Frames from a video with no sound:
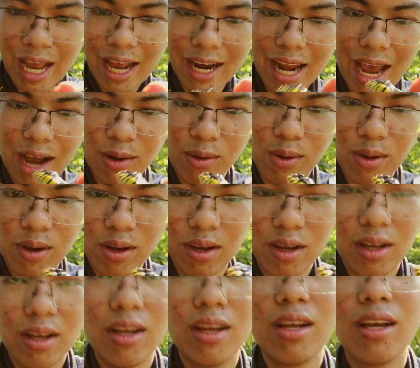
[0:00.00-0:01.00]
khá là đau
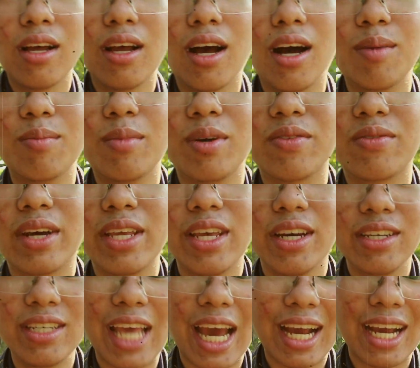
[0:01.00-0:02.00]
không mình phải
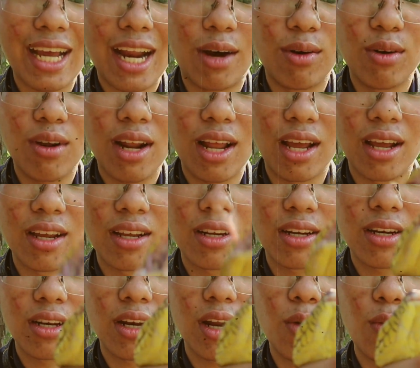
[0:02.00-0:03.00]
giữ chặt cái đầu nó à
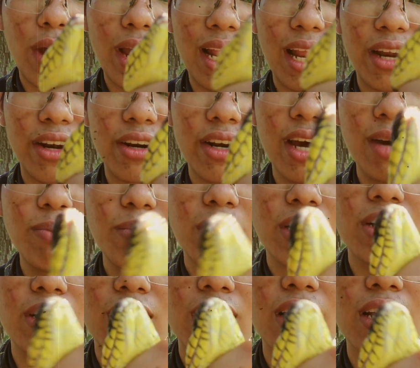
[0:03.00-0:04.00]
nó quay lại nó đớp
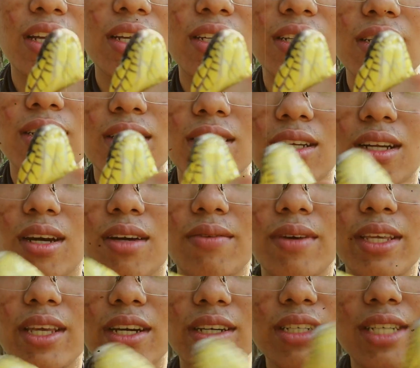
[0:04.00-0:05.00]
mình được á nó
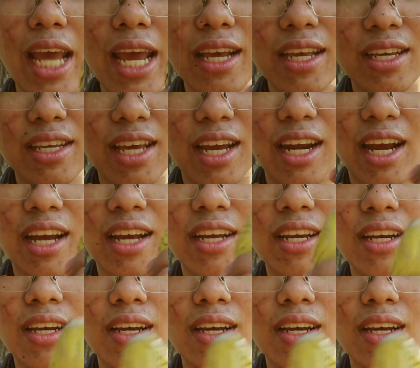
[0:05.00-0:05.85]
phải giữ sát như vậy nè